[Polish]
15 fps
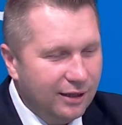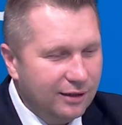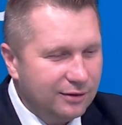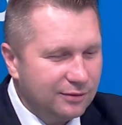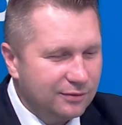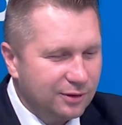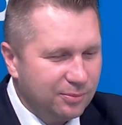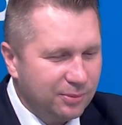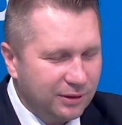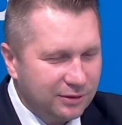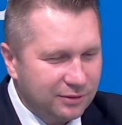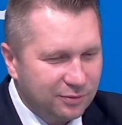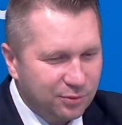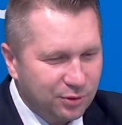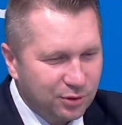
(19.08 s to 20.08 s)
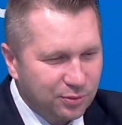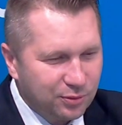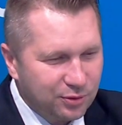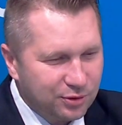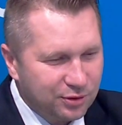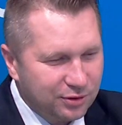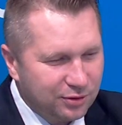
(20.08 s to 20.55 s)
A to wie pan, to w
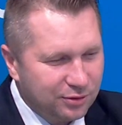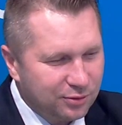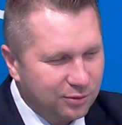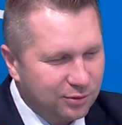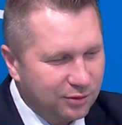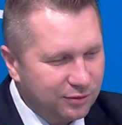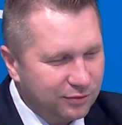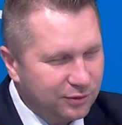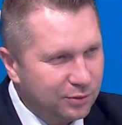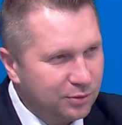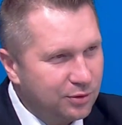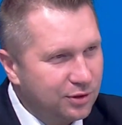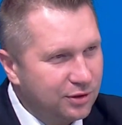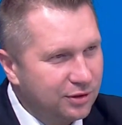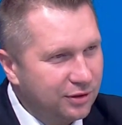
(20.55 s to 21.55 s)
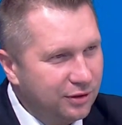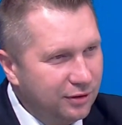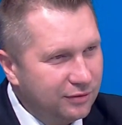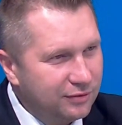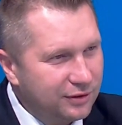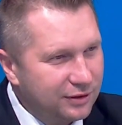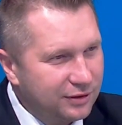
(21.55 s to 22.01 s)
przyszłości to trudno wykluczyć
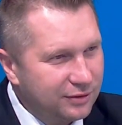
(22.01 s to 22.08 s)
cokolwiek.